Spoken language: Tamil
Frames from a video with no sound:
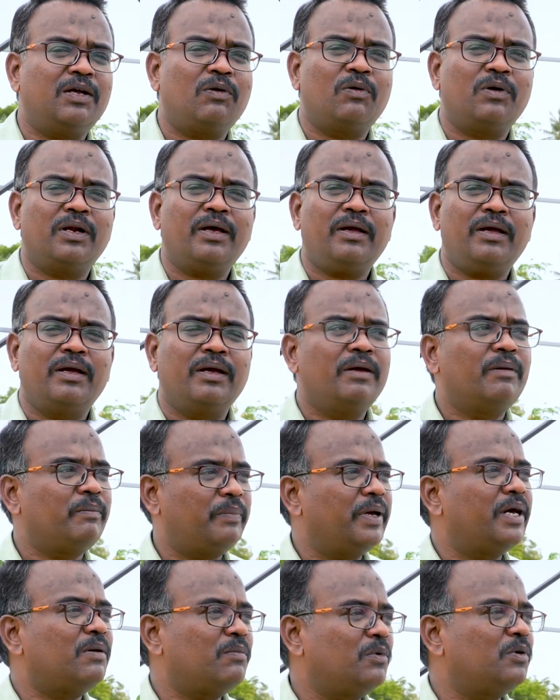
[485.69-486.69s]
என்ன ஒன்றா
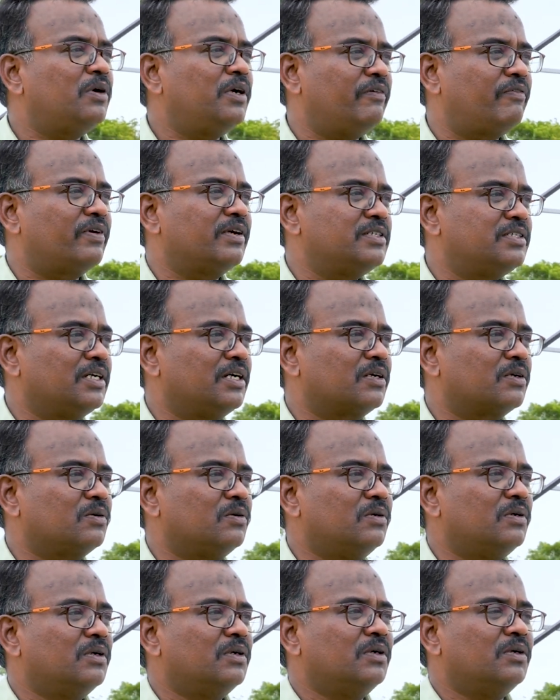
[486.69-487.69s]
பேர் மட்டும் டிஃப்ரென்ஸாக
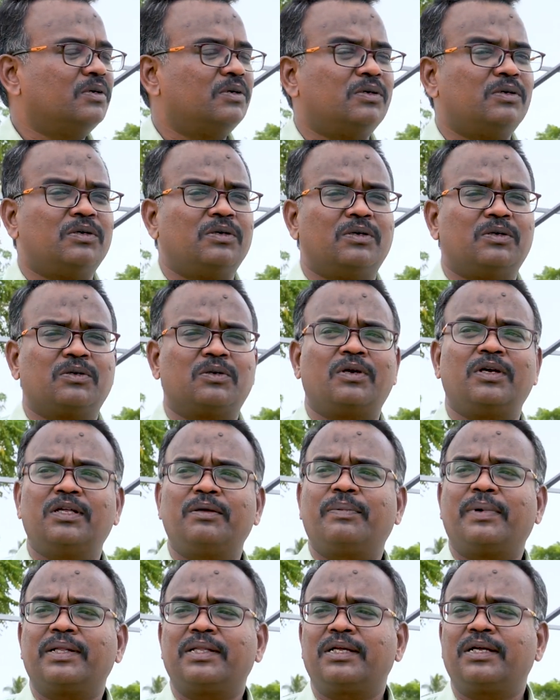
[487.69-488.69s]
இருக்கும் ஓகே சார் இது
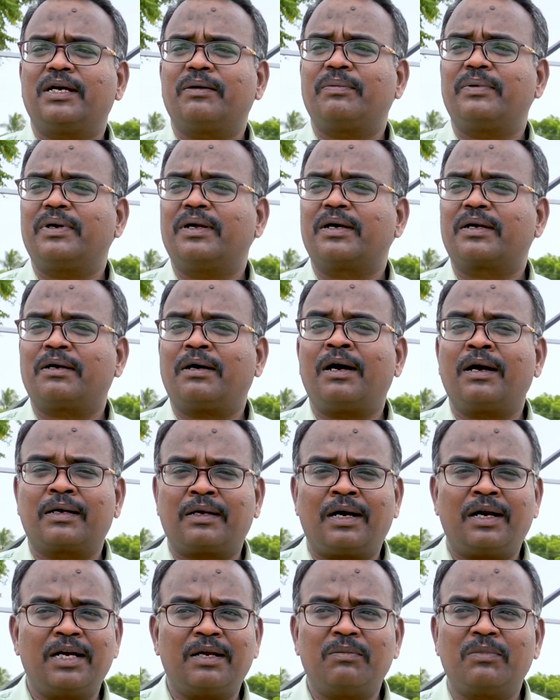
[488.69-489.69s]
பார்த்தீங்க அப்படின்னா கா
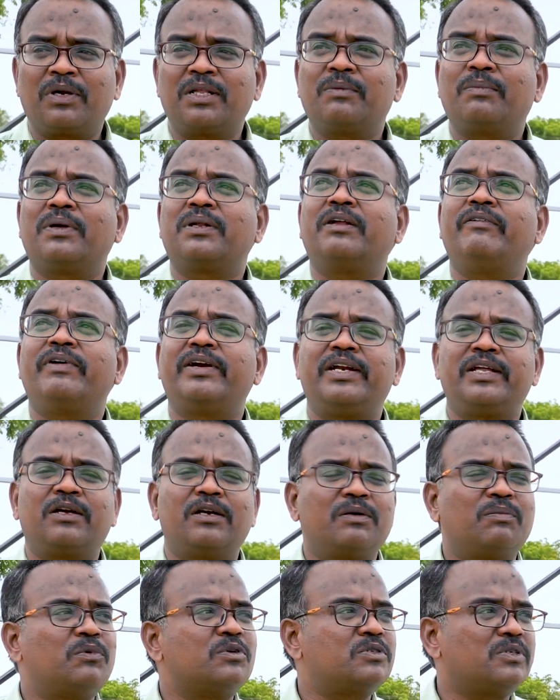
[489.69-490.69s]
காலம்ன்றது பார்த்தீங்கன்னா
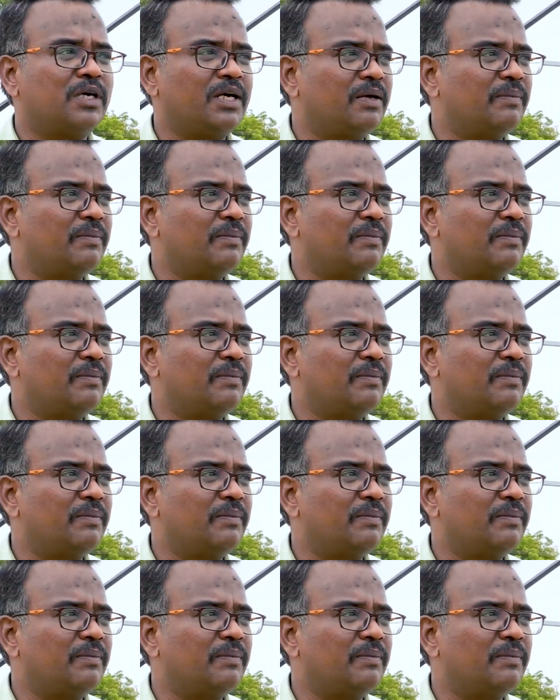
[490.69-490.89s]
வெர்டிக்கல் போஸ்ட்